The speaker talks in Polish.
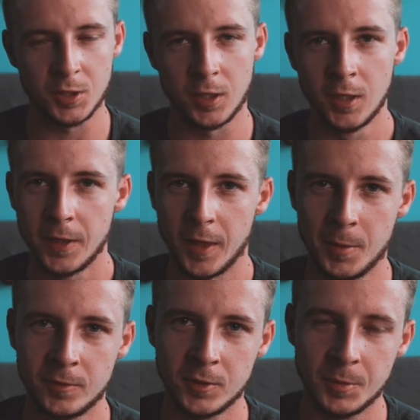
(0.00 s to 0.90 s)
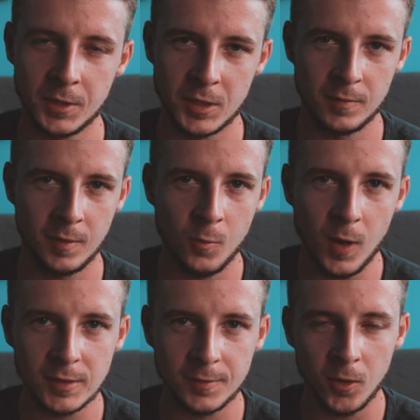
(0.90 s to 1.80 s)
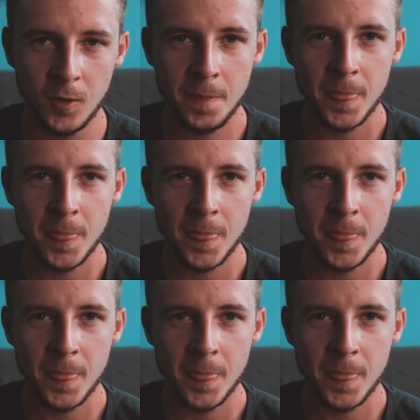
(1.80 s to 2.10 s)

się, na pewno nie będzie Wam łatwo,